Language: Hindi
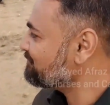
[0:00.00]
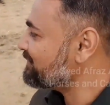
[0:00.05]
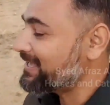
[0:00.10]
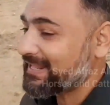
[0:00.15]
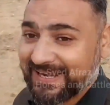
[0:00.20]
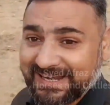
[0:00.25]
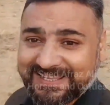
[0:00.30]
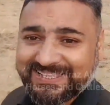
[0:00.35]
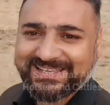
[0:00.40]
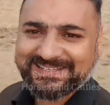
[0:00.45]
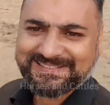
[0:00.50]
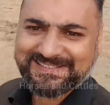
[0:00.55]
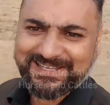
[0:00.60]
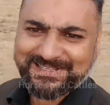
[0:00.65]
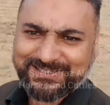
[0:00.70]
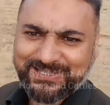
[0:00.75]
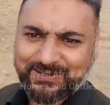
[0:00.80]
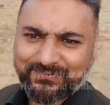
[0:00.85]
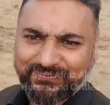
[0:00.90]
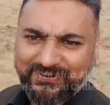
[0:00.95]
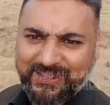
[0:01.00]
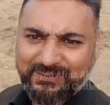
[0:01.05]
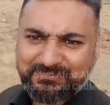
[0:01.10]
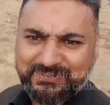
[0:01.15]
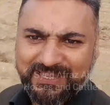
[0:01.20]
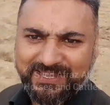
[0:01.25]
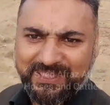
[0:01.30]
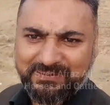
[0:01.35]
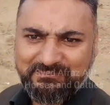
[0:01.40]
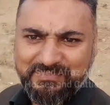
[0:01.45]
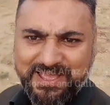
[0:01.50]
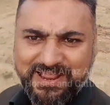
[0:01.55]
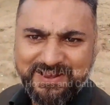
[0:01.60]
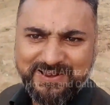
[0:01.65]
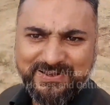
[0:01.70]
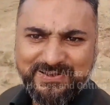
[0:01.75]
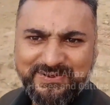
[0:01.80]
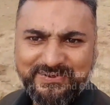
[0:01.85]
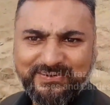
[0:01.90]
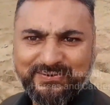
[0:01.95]
मेरे लिए इसलिए दिल फरेब था कि
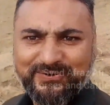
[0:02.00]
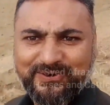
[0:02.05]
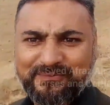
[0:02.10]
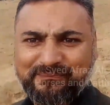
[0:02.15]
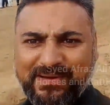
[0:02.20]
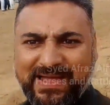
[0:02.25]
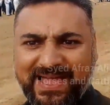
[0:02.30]
बिल्कुल